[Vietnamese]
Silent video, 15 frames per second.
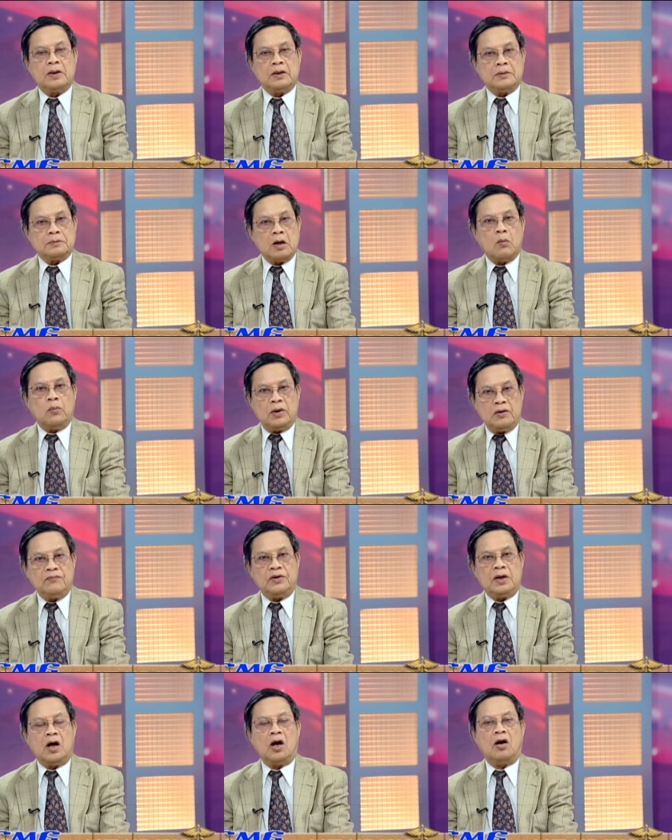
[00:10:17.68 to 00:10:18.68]
đồng ý
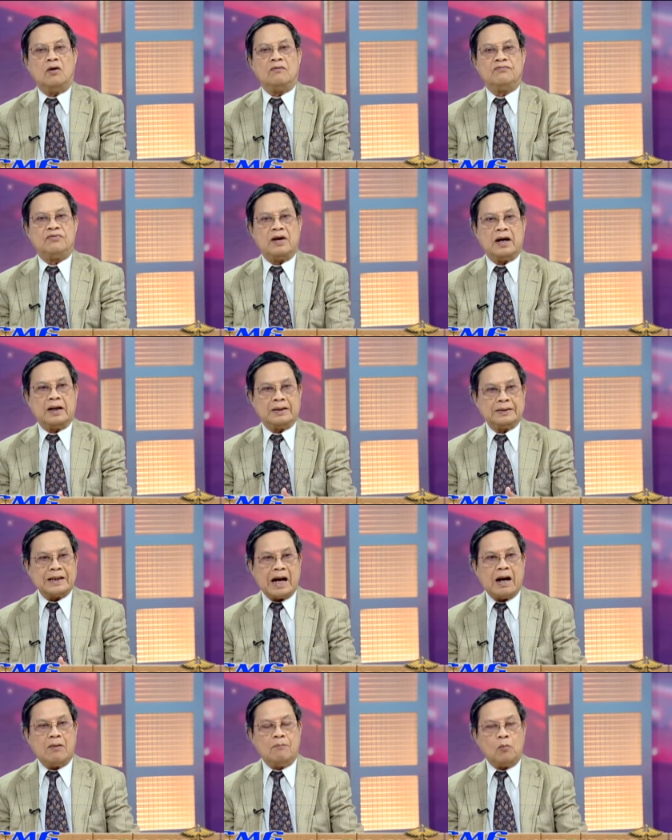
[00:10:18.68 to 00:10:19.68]
với họ và
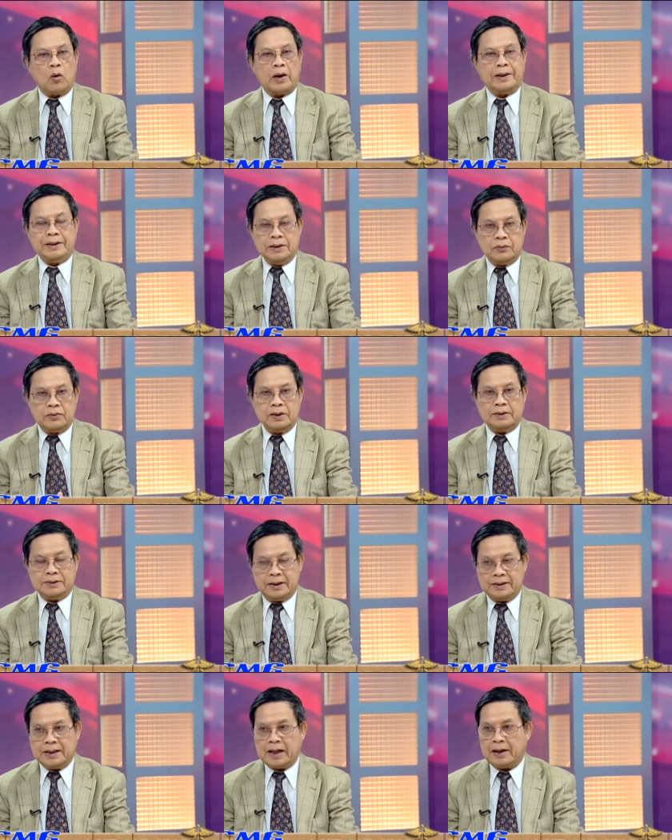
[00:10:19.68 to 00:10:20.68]
tạo mọi điều kiện
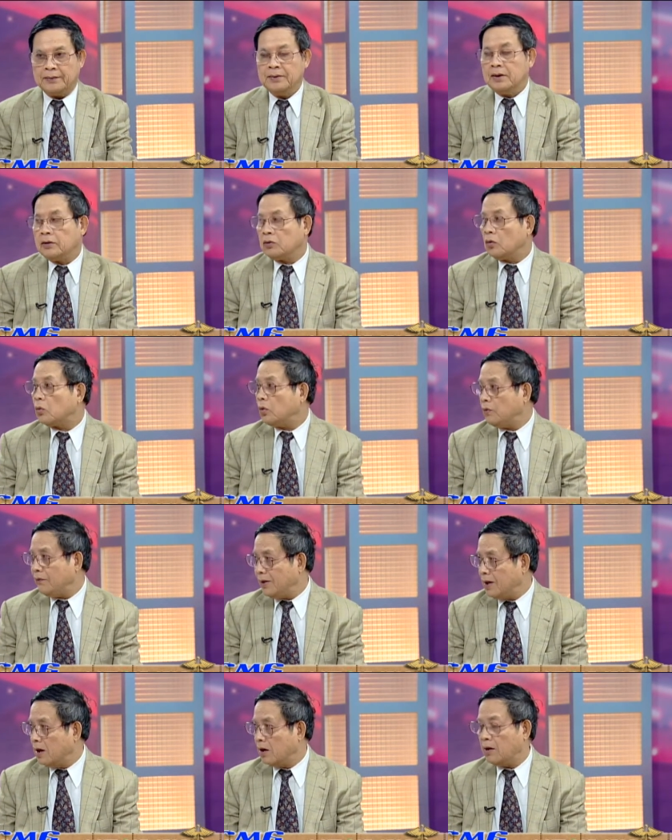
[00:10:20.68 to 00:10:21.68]
dễ dàng cho quý
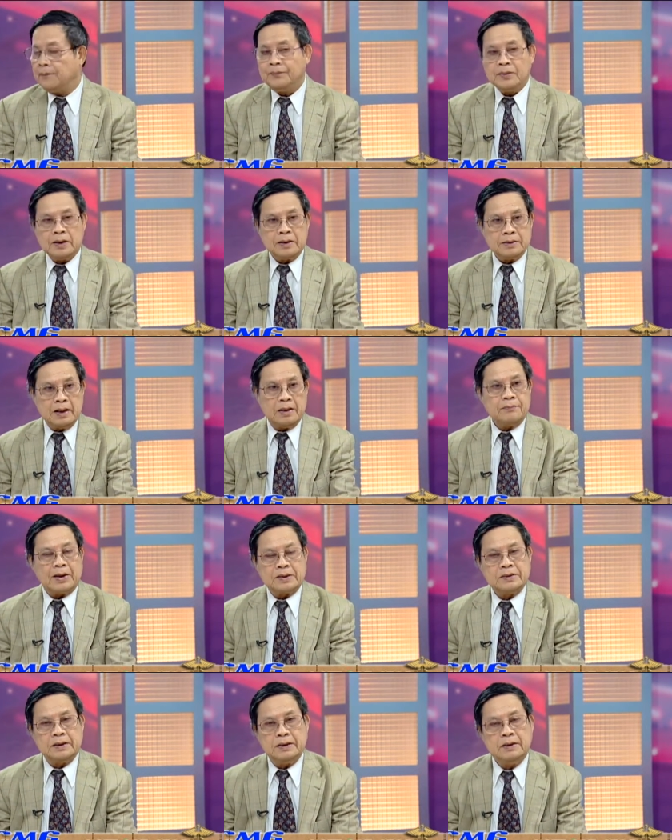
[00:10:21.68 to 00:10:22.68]
vị đó yeah, dạ, đến vâng.
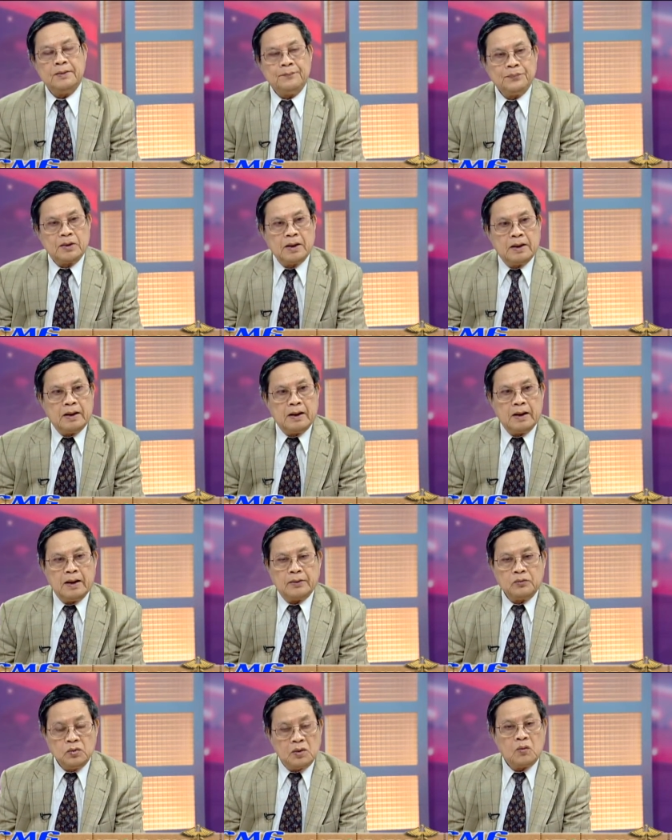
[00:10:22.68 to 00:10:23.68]
bác sĩ à,
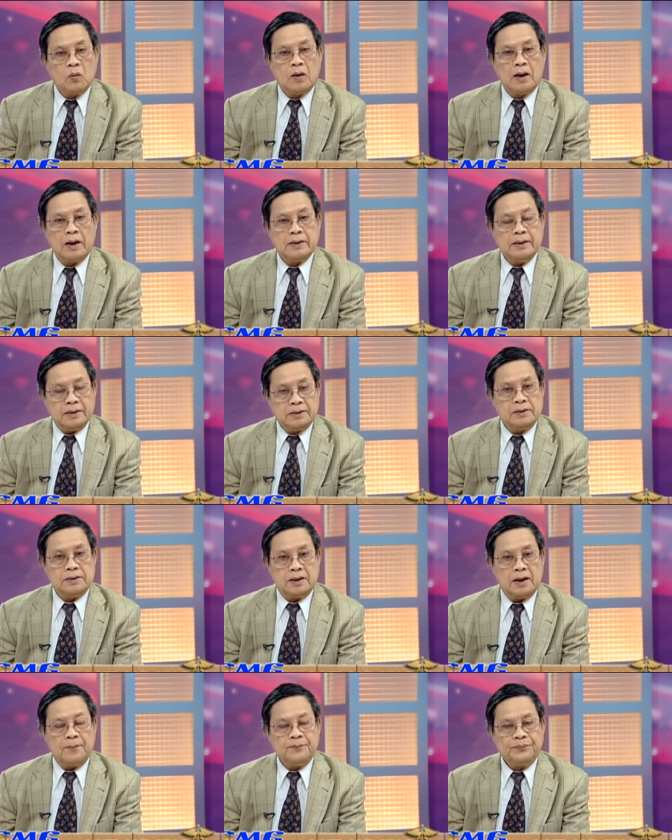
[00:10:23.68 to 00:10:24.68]
chuyên khoa để chữa
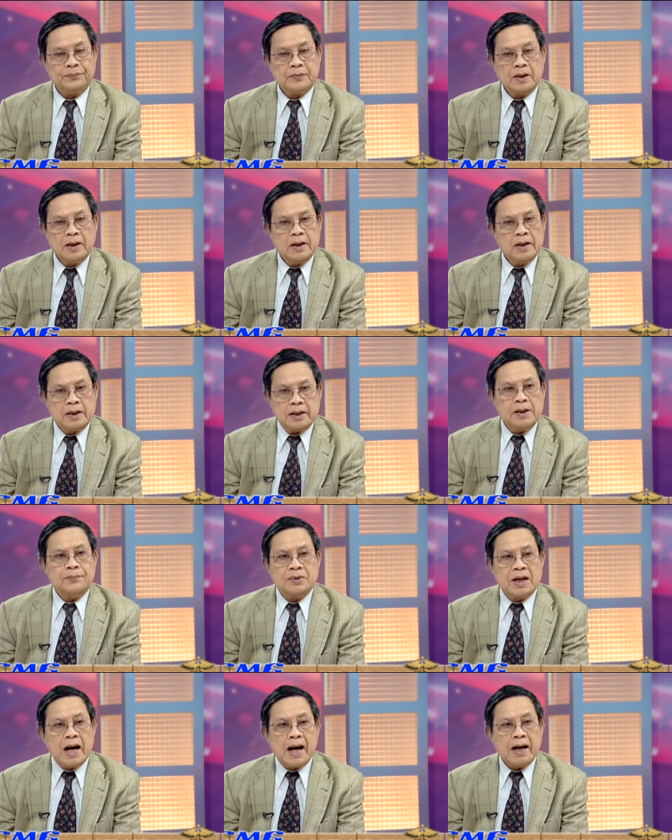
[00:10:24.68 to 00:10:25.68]
trị
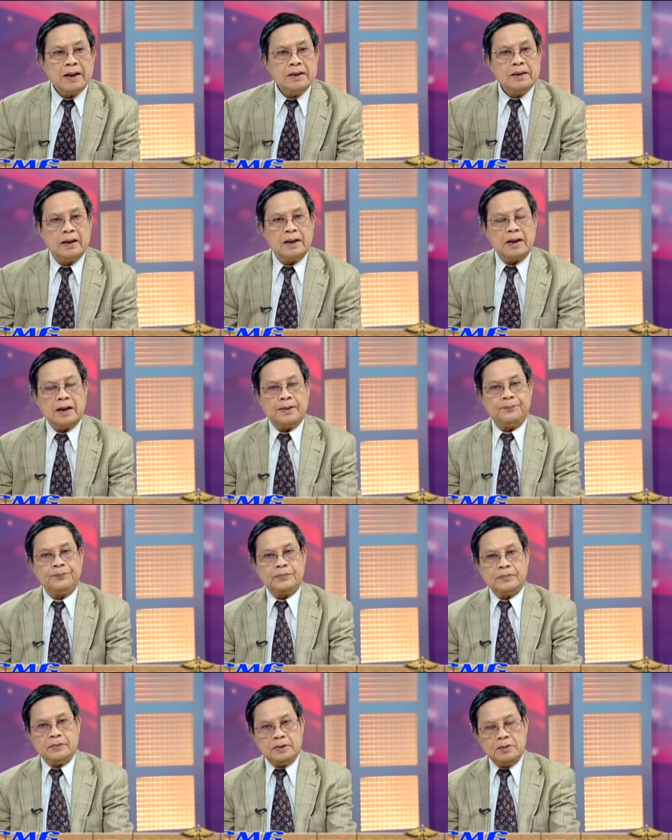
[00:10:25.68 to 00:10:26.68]
điểm thứ hai nữa là
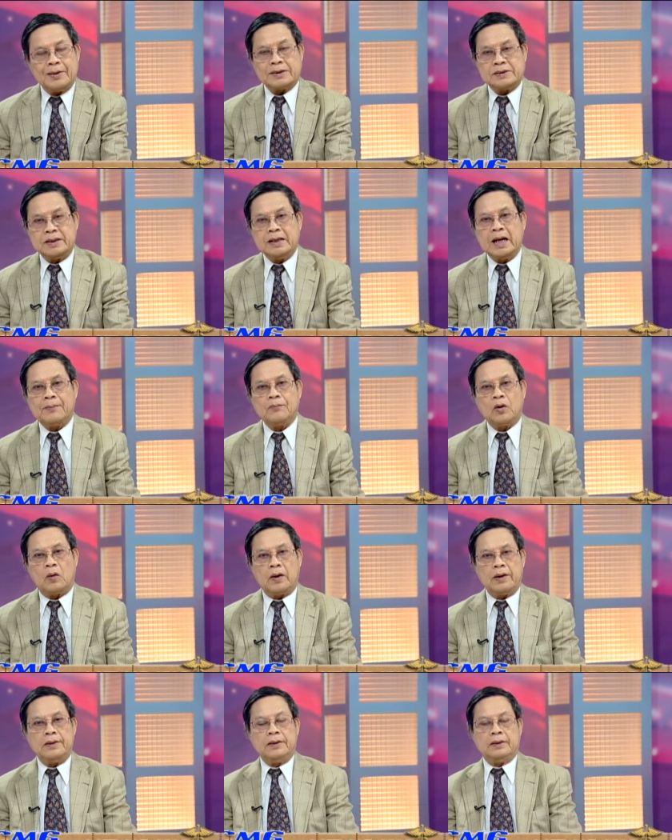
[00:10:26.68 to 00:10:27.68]
như bác sĩ nam
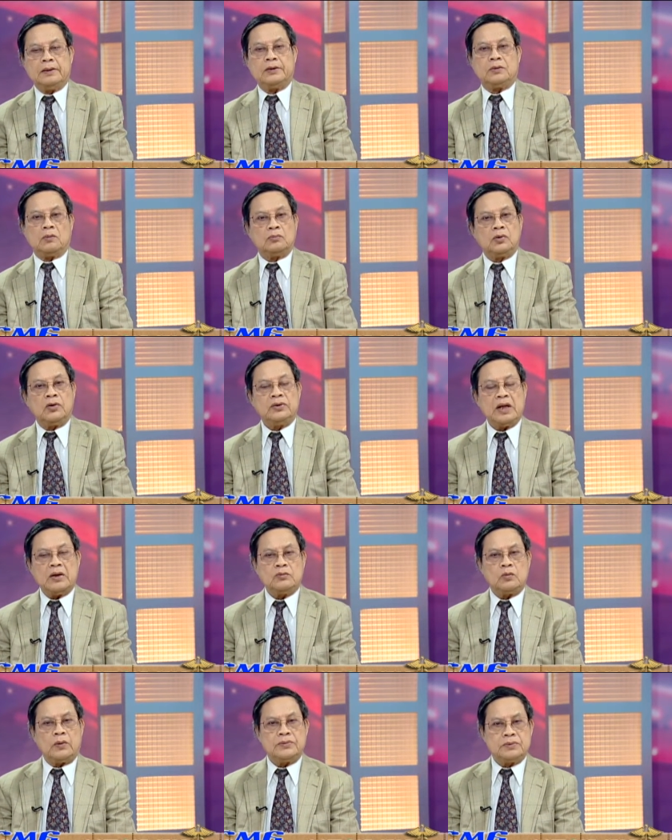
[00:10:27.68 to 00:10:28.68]
nói là chúng tôi
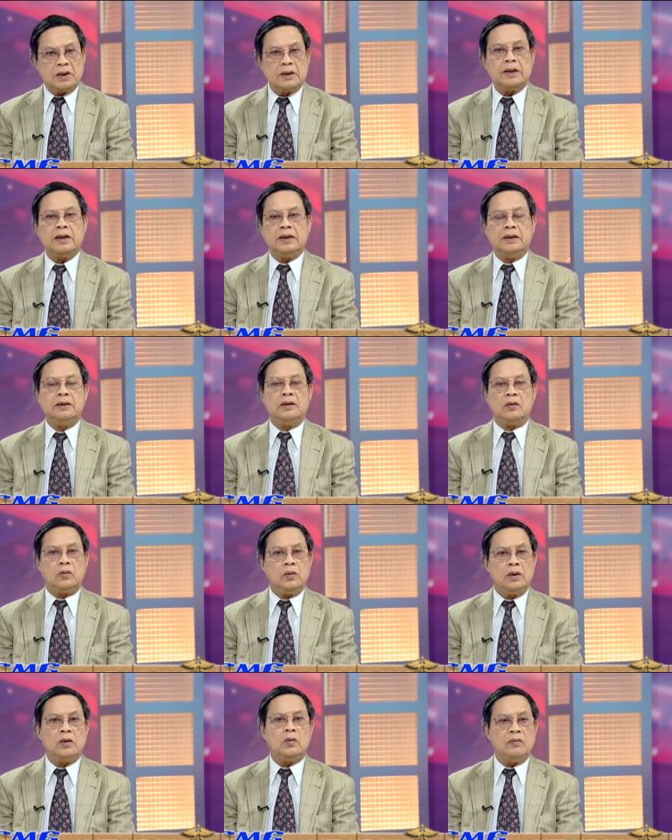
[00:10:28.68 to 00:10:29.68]
theo dõi rất kỹ những
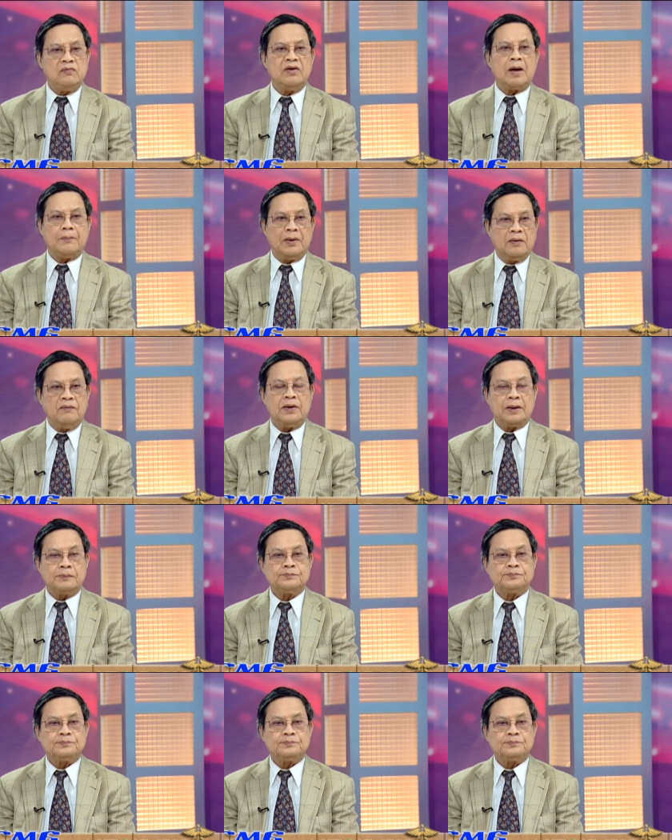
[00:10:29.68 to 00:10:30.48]
quy quý vị ở bệnh viện